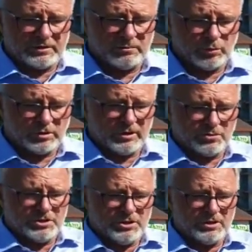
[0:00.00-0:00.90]
młode
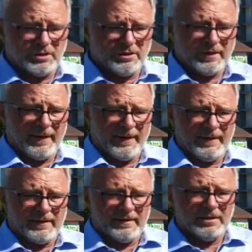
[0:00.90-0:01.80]
rodziny
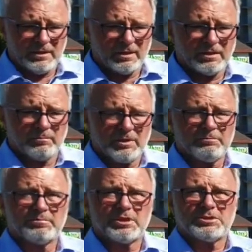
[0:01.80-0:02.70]
e, i na, tam
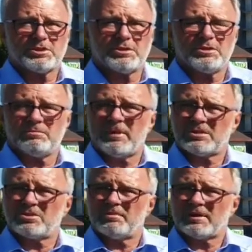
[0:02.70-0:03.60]
nam przecież
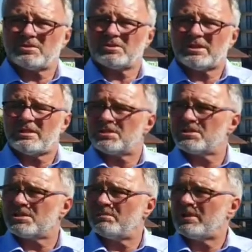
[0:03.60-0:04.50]
bardzo, bardzo
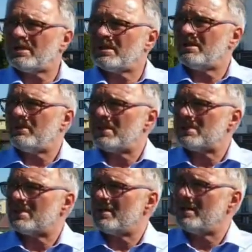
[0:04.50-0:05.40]
zależy, żeby jak
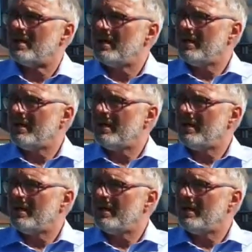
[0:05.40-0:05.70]
najwięcej